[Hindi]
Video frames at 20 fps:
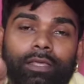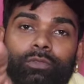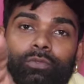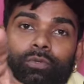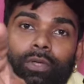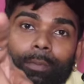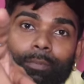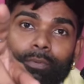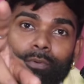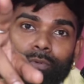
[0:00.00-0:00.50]
नहीं तो
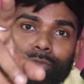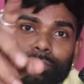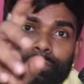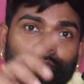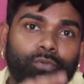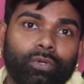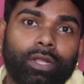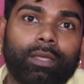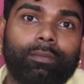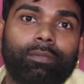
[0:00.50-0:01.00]
आप लोग
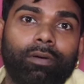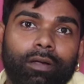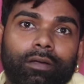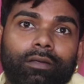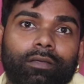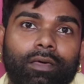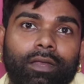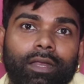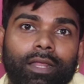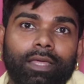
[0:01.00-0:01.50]
जो डाइवर्ट
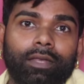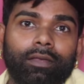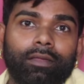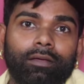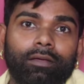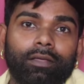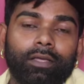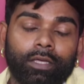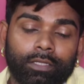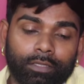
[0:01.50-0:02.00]
कर रहे हैं
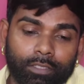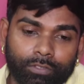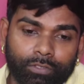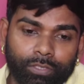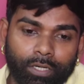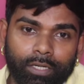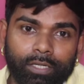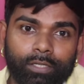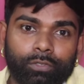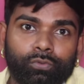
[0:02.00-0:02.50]
ना तो
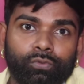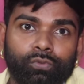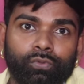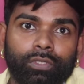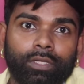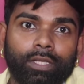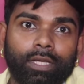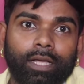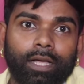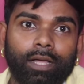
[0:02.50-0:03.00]
क्षणिक सुख
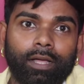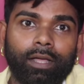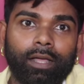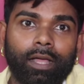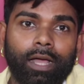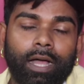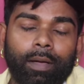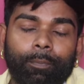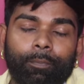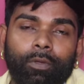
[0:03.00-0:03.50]
देगा
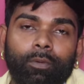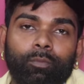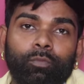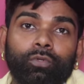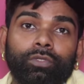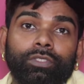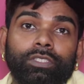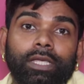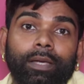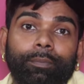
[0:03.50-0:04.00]
हाँ। आप
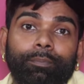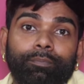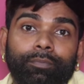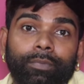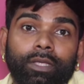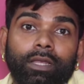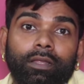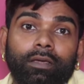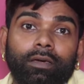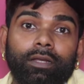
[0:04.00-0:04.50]
प्रमोद जी आप
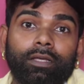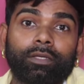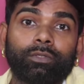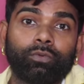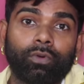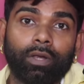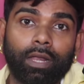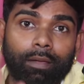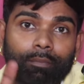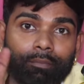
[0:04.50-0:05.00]
मिल करके
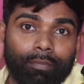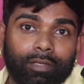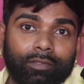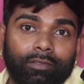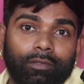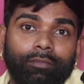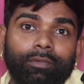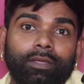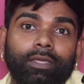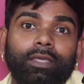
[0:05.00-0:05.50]
जो लंबा
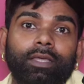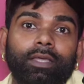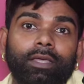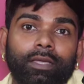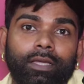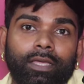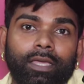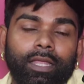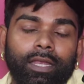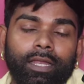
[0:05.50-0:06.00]
समय
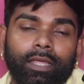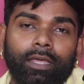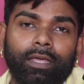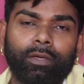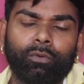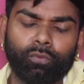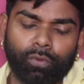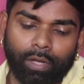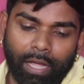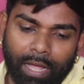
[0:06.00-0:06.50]
खेले हैं
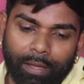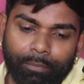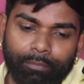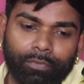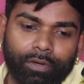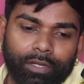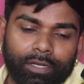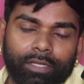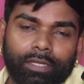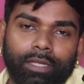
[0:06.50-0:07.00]
वो काम
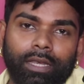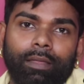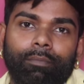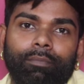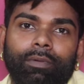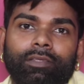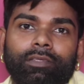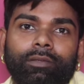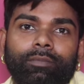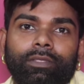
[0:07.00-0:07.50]
करिए
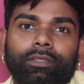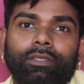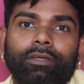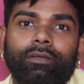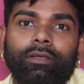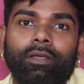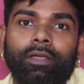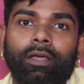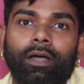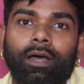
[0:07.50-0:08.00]
लंबा समय
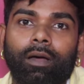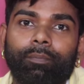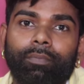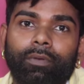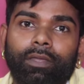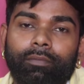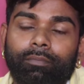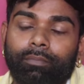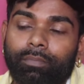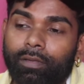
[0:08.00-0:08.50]
तक
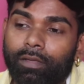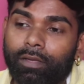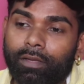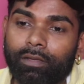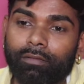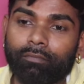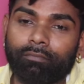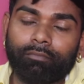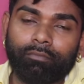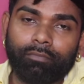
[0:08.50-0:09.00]
अपने
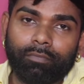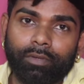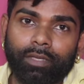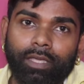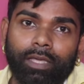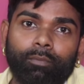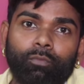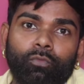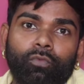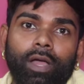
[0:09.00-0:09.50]

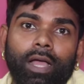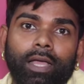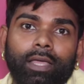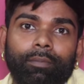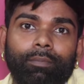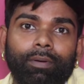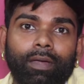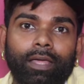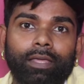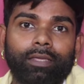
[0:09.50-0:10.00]
गेम को आगे
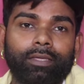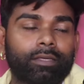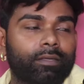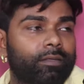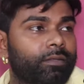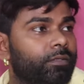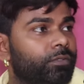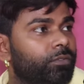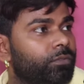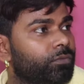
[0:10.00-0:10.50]

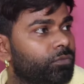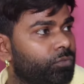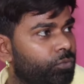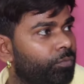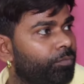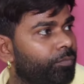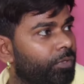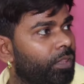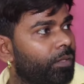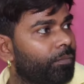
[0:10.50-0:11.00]
बढ़ाइए जो
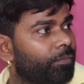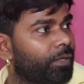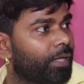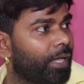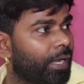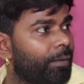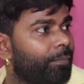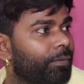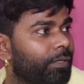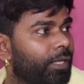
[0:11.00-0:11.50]
मतलब
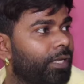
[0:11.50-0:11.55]
गाना मतलब